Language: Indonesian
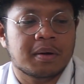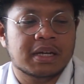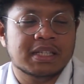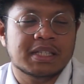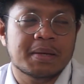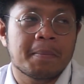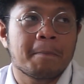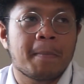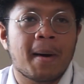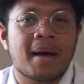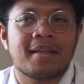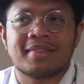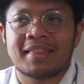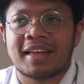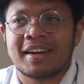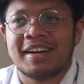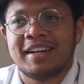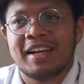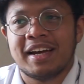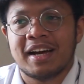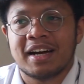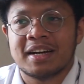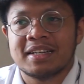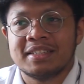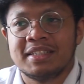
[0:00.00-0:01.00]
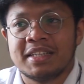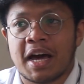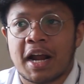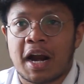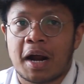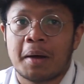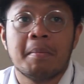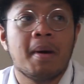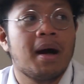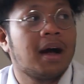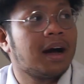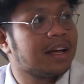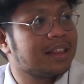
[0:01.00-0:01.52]
kesempatan yang
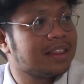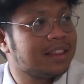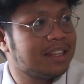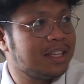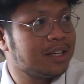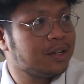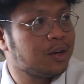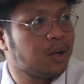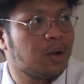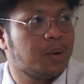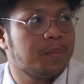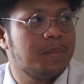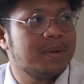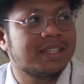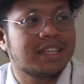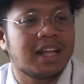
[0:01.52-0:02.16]
jarang banget nih kalau mm.